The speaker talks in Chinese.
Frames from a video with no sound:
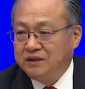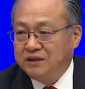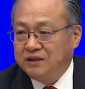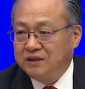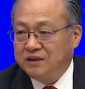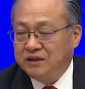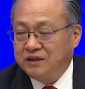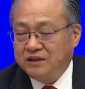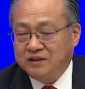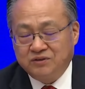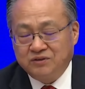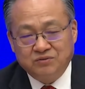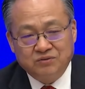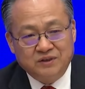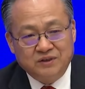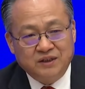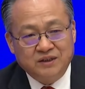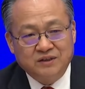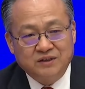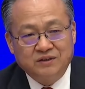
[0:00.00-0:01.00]
哎，从
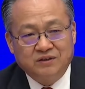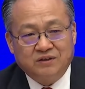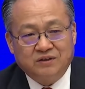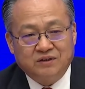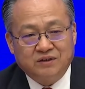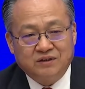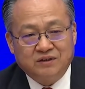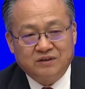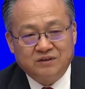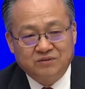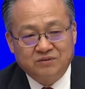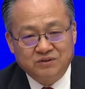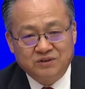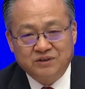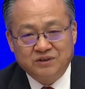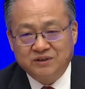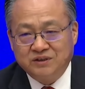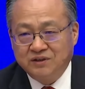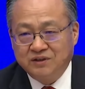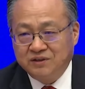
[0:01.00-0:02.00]
见效，从
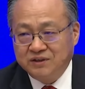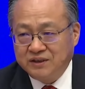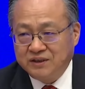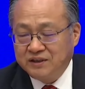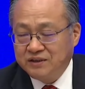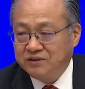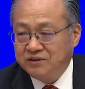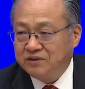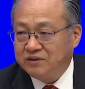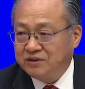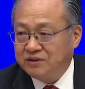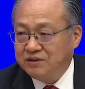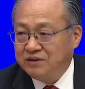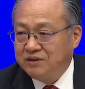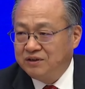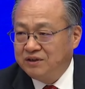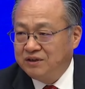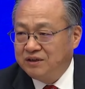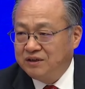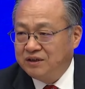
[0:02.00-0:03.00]
实施到见效，
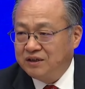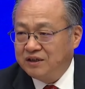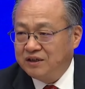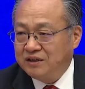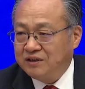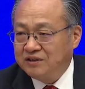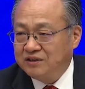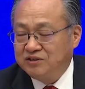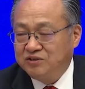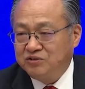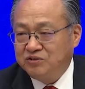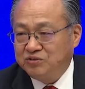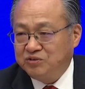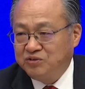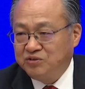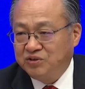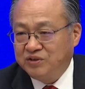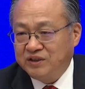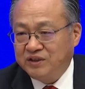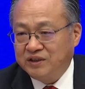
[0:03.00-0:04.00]
哎，那是有
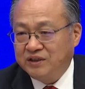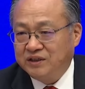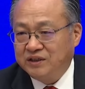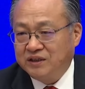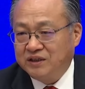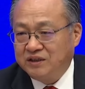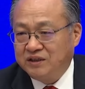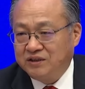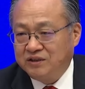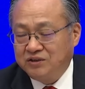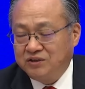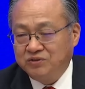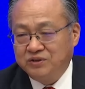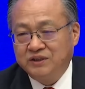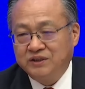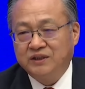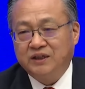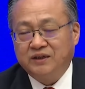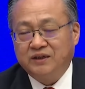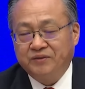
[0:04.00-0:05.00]
需要一个周
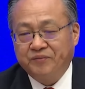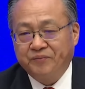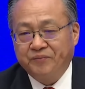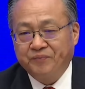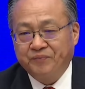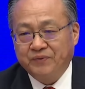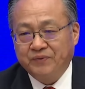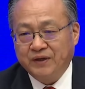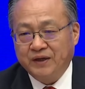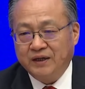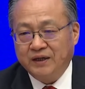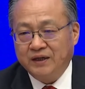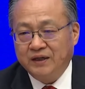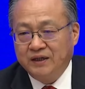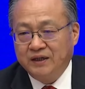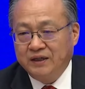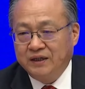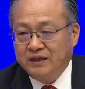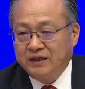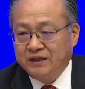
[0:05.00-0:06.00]
期的，哎。
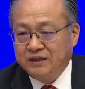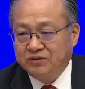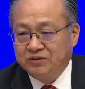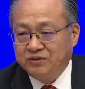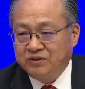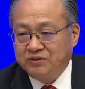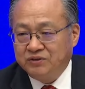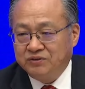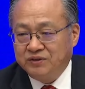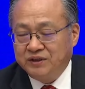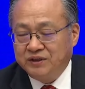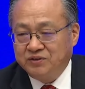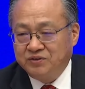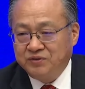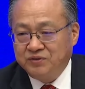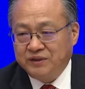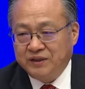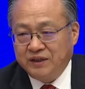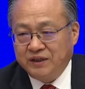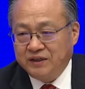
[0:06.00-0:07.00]
所以，有些去
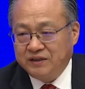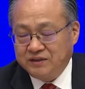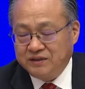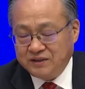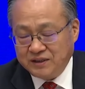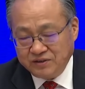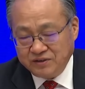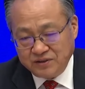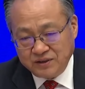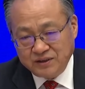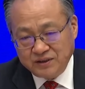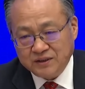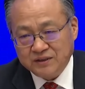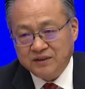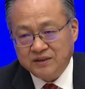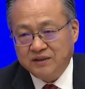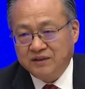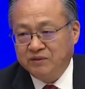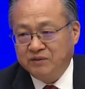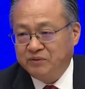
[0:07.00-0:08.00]
年采取的政
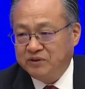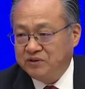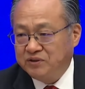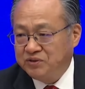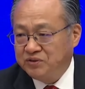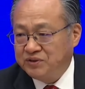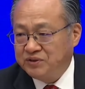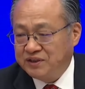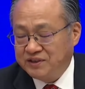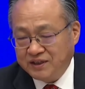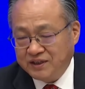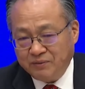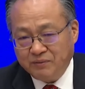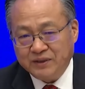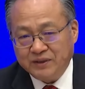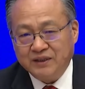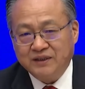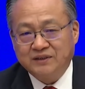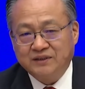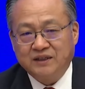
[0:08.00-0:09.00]
策，特别是去年下半
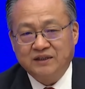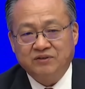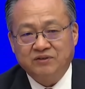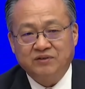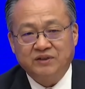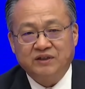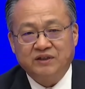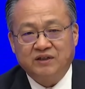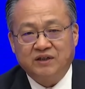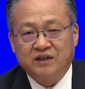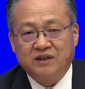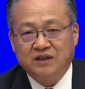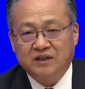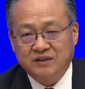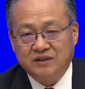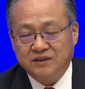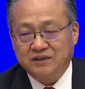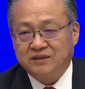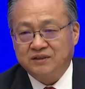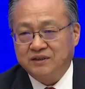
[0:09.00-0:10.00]
年采取这些
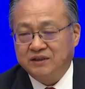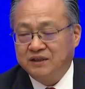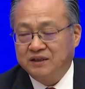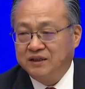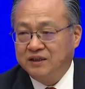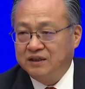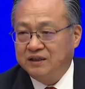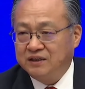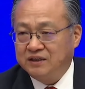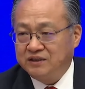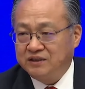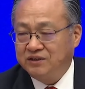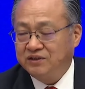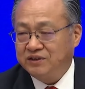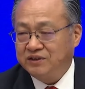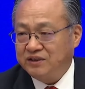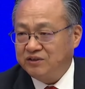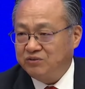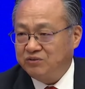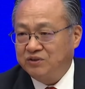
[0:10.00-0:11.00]
政策的效
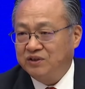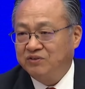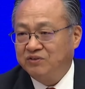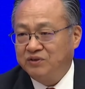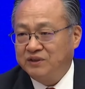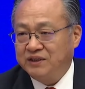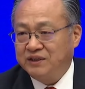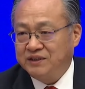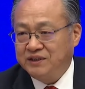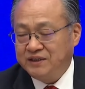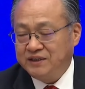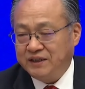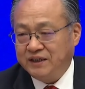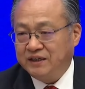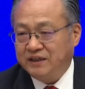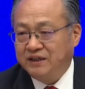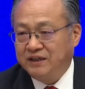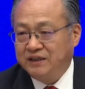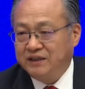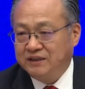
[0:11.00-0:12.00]
应，主要会在今年
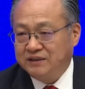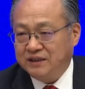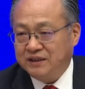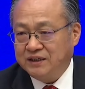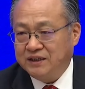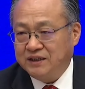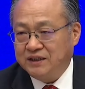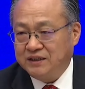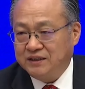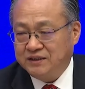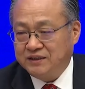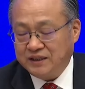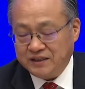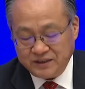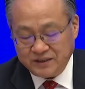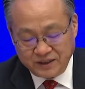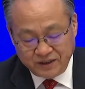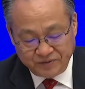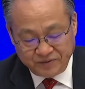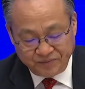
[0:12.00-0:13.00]
在显
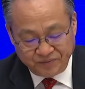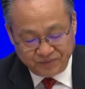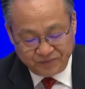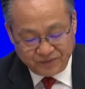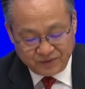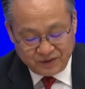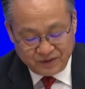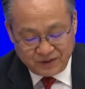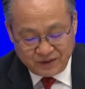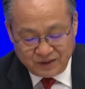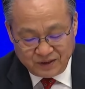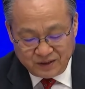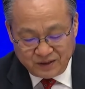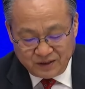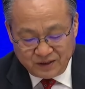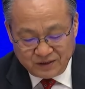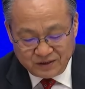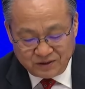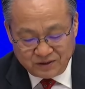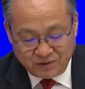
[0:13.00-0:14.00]
现。
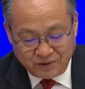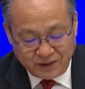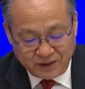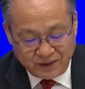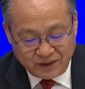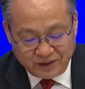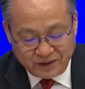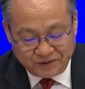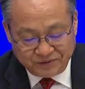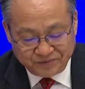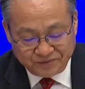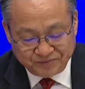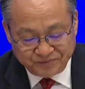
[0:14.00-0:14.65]
此外呢，